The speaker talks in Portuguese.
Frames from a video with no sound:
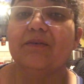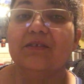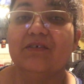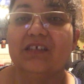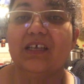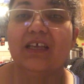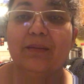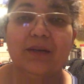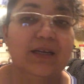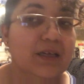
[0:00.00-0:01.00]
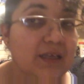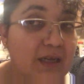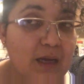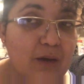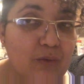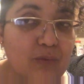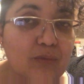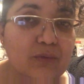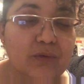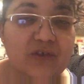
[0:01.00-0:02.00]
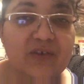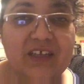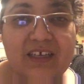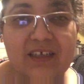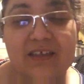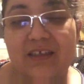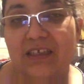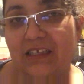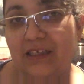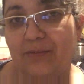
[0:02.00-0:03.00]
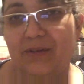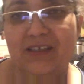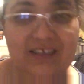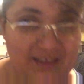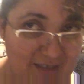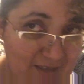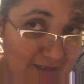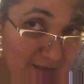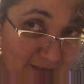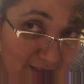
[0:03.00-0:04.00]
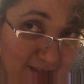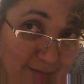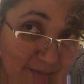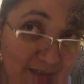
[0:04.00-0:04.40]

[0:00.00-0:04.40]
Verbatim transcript: é quando você quebra algum osso da espinha. Daqui, né? né? da,